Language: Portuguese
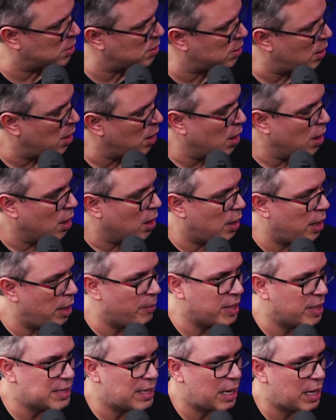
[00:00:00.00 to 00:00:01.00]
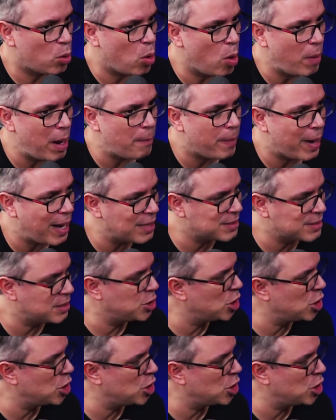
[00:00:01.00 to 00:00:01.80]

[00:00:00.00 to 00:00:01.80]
Já, tá, tem. Né? Mas ah, como a base sim.